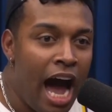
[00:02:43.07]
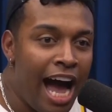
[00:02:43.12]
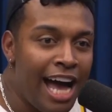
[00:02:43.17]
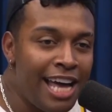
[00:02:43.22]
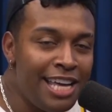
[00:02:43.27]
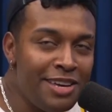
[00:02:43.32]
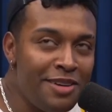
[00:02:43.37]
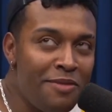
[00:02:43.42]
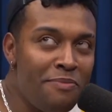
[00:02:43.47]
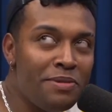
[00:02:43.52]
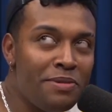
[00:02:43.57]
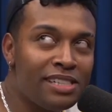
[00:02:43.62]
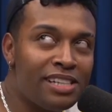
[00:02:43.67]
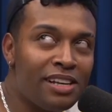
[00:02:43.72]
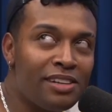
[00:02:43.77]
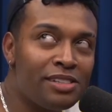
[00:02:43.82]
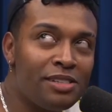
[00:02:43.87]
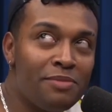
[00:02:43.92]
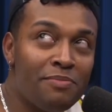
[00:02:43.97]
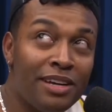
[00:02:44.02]
Aí eu pensava
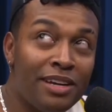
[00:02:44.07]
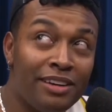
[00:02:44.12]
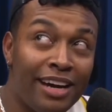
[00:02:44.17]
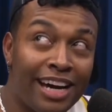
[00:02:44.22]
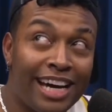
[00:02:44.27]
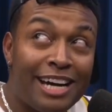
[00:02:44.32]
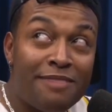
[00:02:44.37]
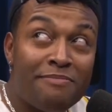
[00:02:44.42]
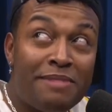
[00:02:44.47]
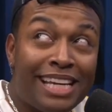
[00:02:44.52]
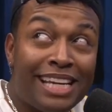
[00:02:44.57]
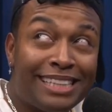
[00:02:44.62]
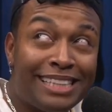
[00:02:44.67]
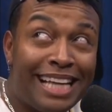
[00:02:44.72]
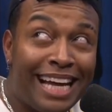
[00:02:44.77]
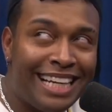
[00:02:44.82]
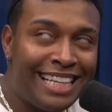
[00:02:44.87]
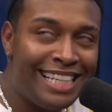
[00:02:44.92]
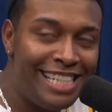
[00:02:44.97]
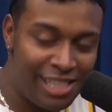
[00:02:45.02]
assim, mano, a câmera
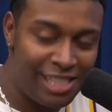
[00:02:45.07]
tá ali.